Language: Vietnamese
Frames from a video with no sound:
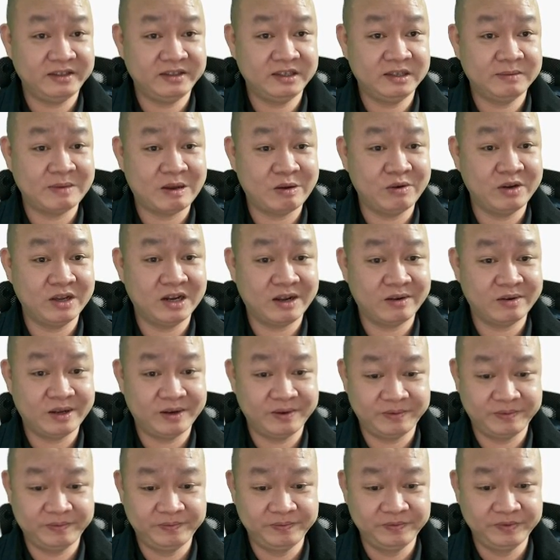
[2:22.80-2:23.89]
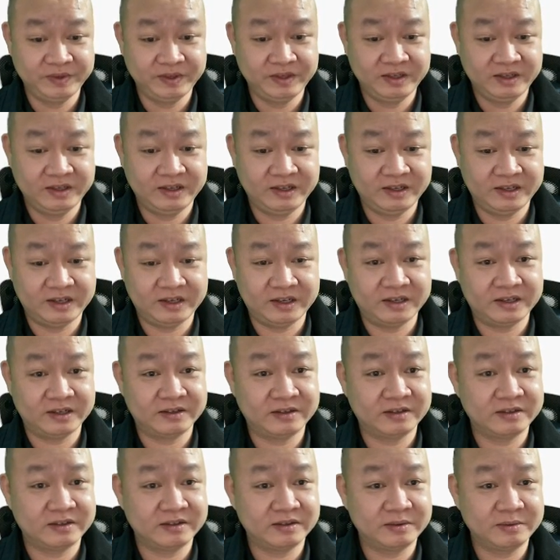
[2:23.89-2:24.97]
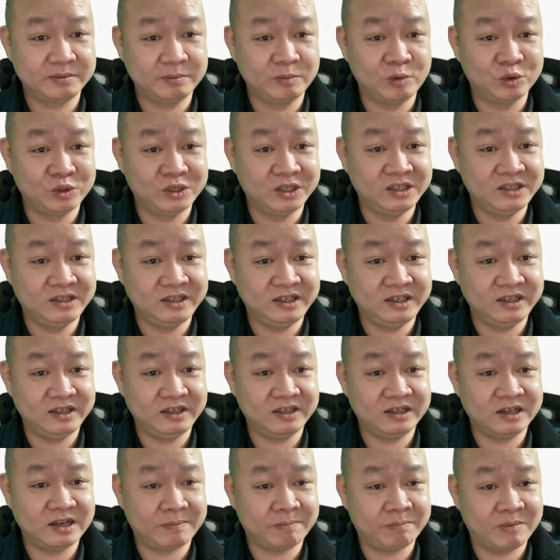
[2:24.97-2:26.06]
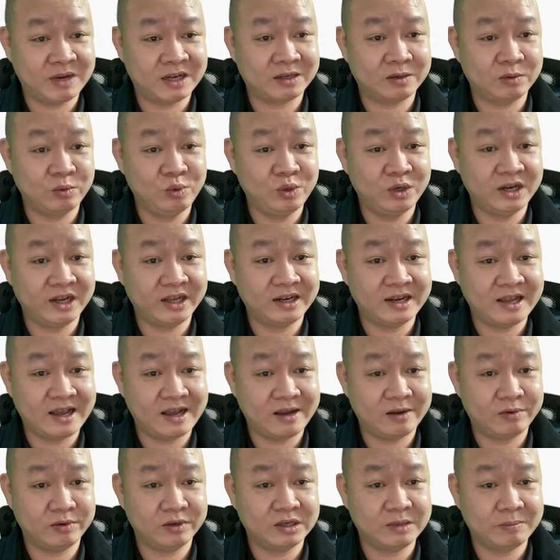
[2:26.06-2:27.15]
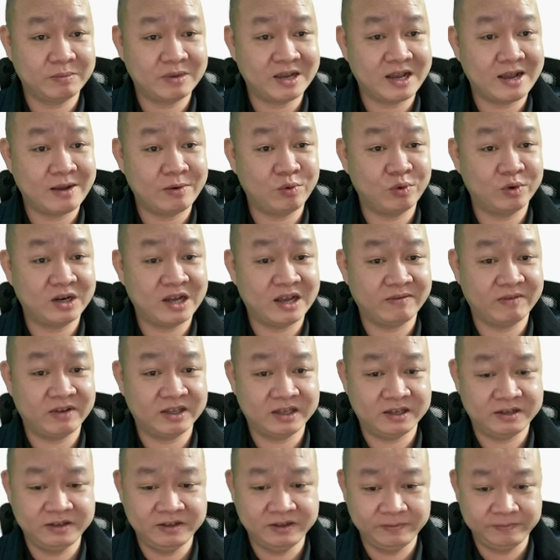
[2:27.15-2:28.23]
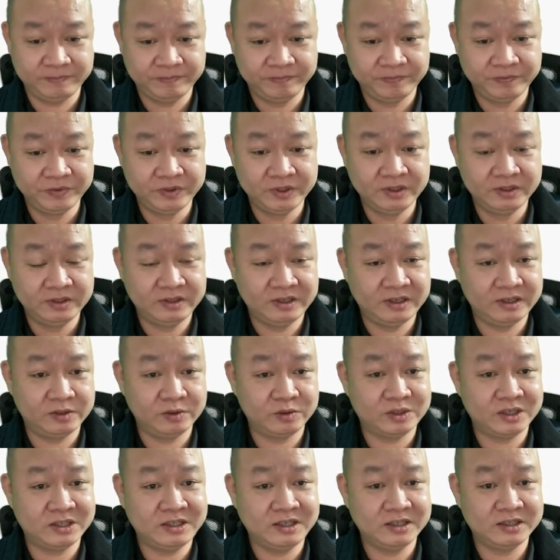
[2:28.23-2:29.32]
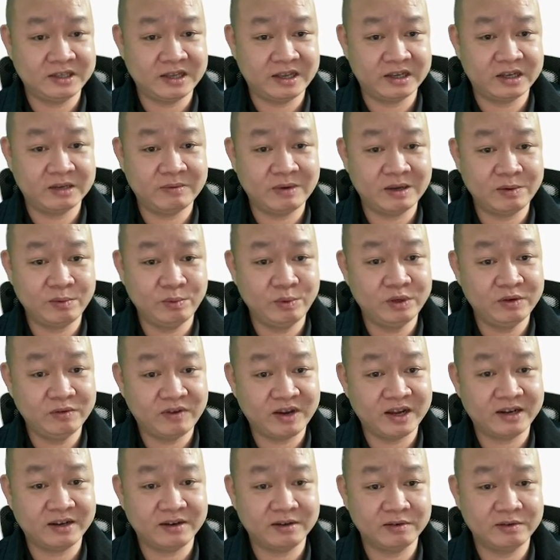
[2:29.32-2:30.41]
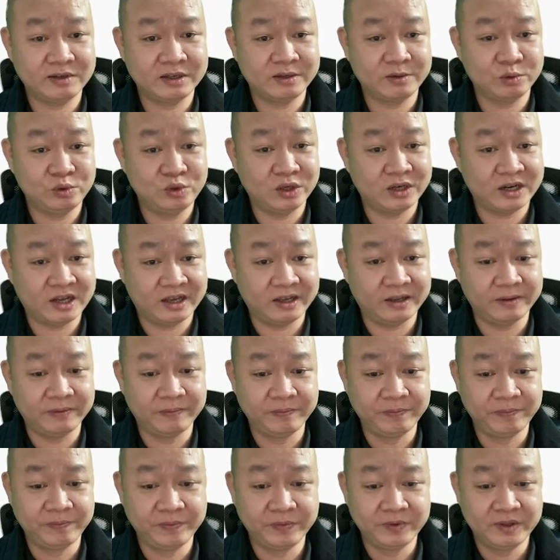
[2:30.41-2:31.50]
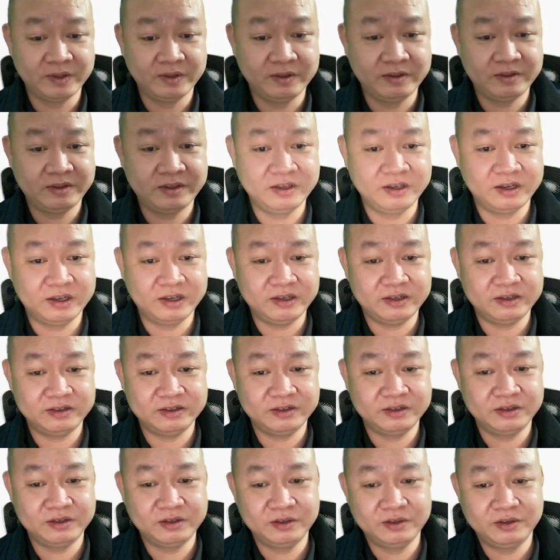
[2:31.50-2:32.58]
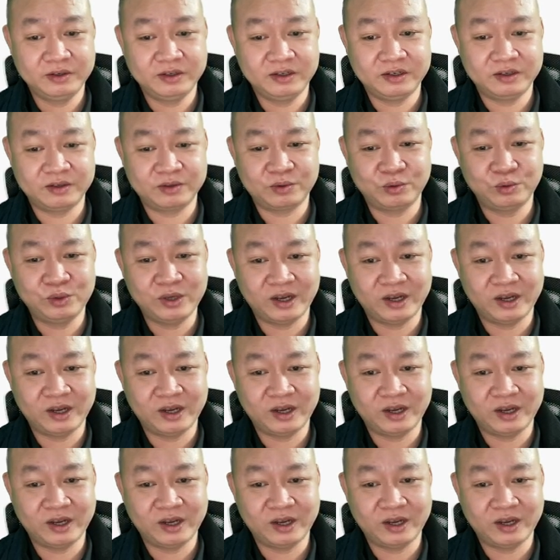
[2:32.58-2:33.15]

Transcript: trên báo Người Lao Động, à, Bộ Chính trị gặp mặt nguyên lãnh đạo cấp cao của Đảng và Nhà nước, thì tôi sẽ chia sẻ các bác nguyên văn cái câu chuyện này. Nhưng ấy, thú